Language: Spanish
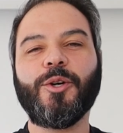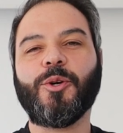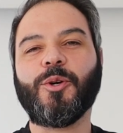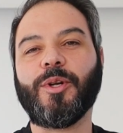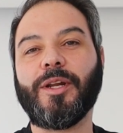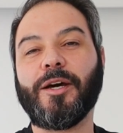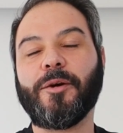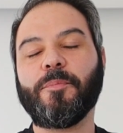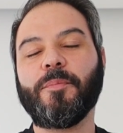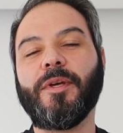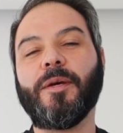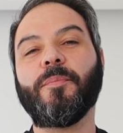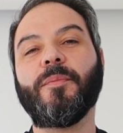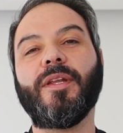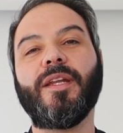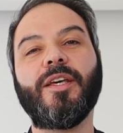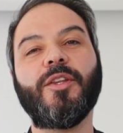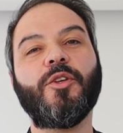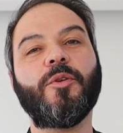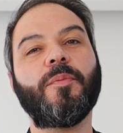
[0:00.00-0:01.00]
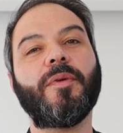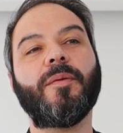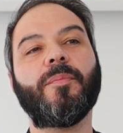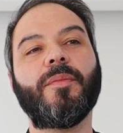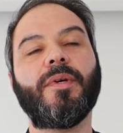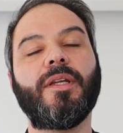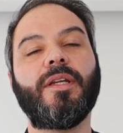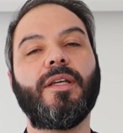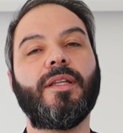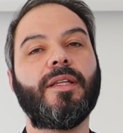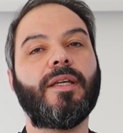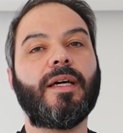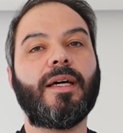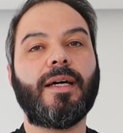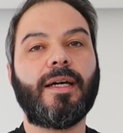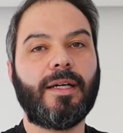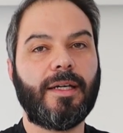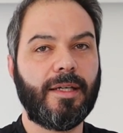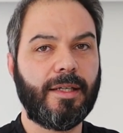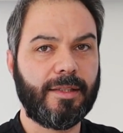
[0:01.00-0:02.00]
Hola, bienvenido,
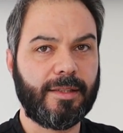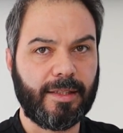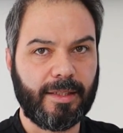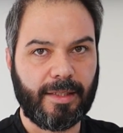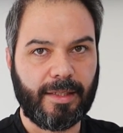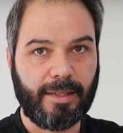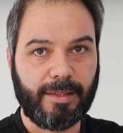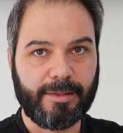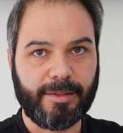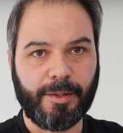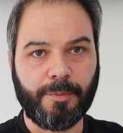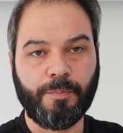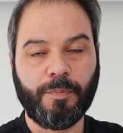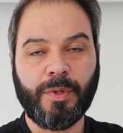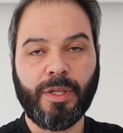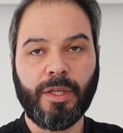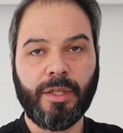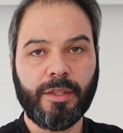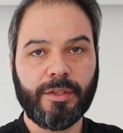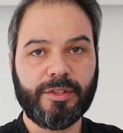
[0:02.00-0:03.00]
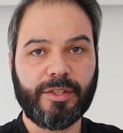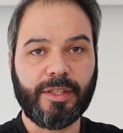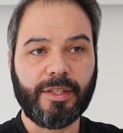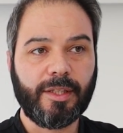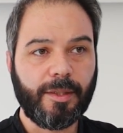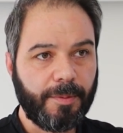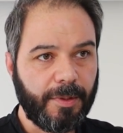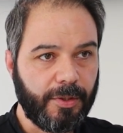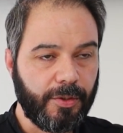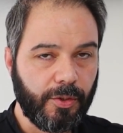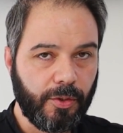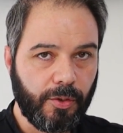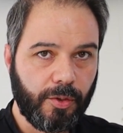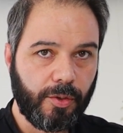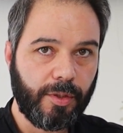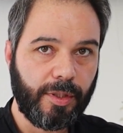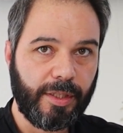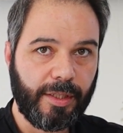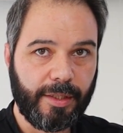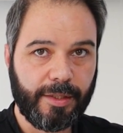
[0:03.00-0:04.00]
bienvenida a esta clase. Si estás
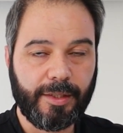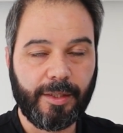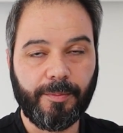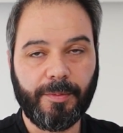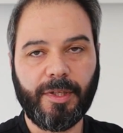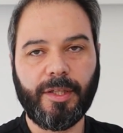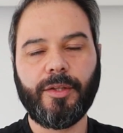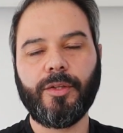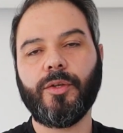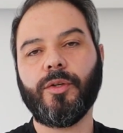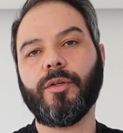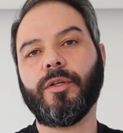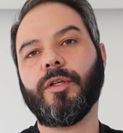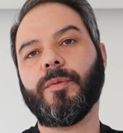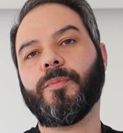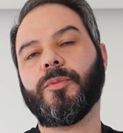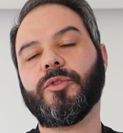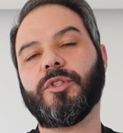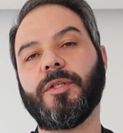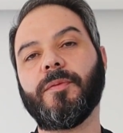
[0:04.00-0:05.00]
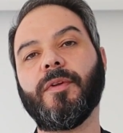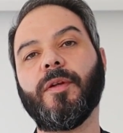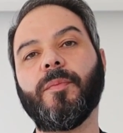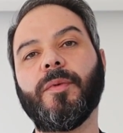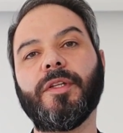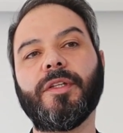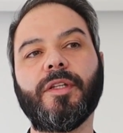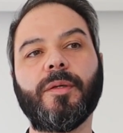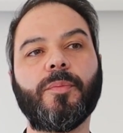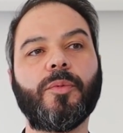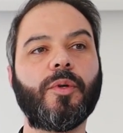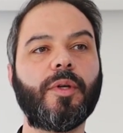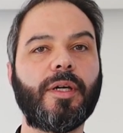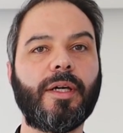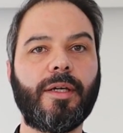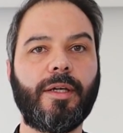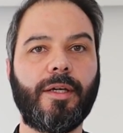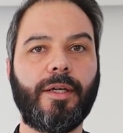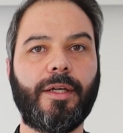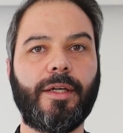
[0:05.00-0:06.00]
viendo este vídeo es posiblemente
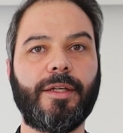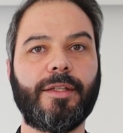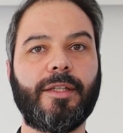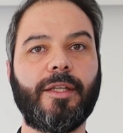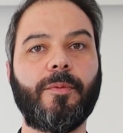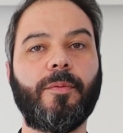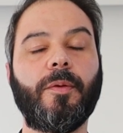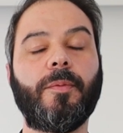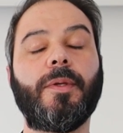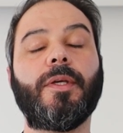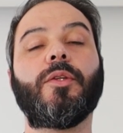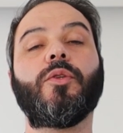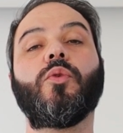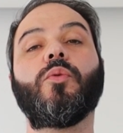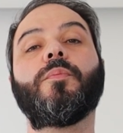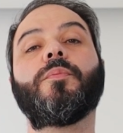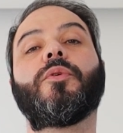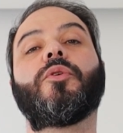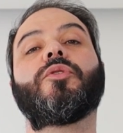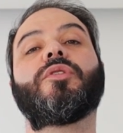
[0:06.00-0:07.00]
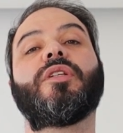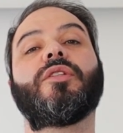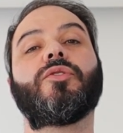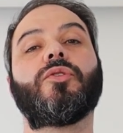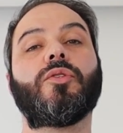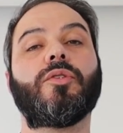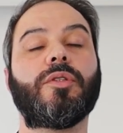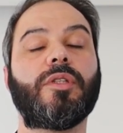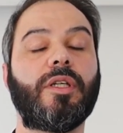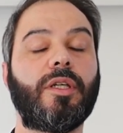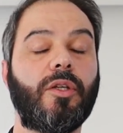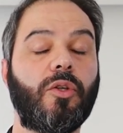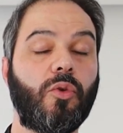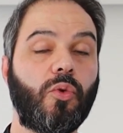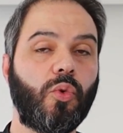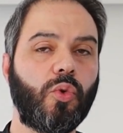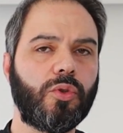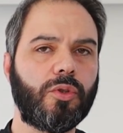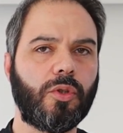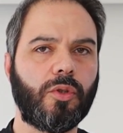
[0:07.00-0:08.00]
porque estés viviendo un proceso de
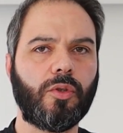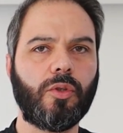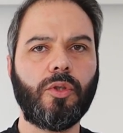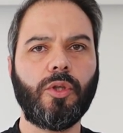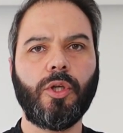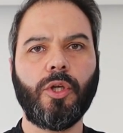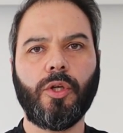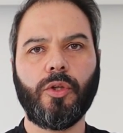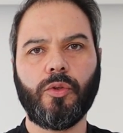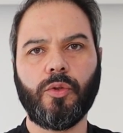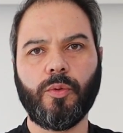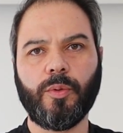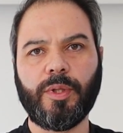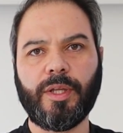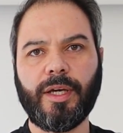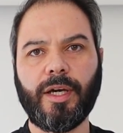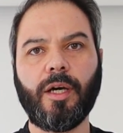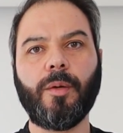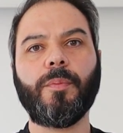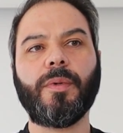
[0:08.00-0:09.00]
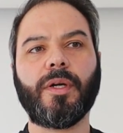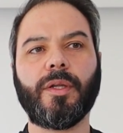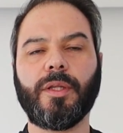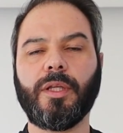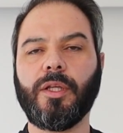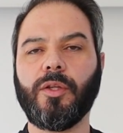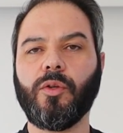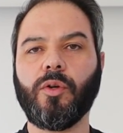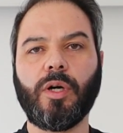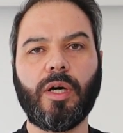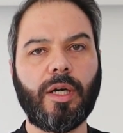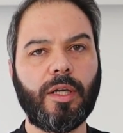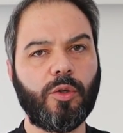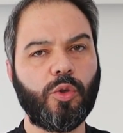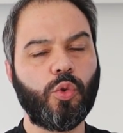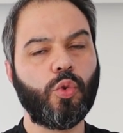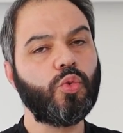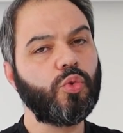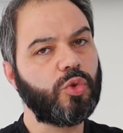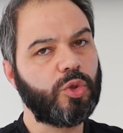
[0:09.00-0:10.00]
luto donde has perdido a
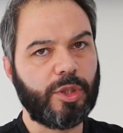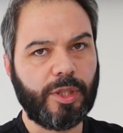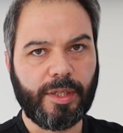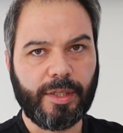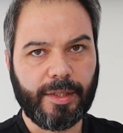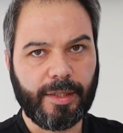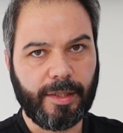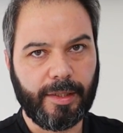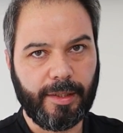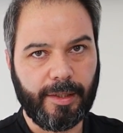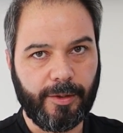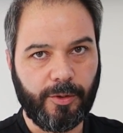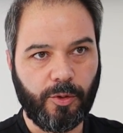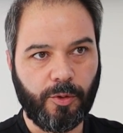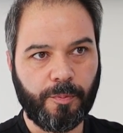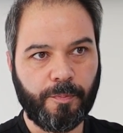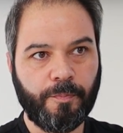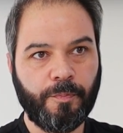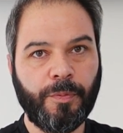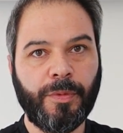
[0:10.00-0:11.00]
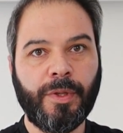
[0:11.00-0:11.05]
algún ser querido.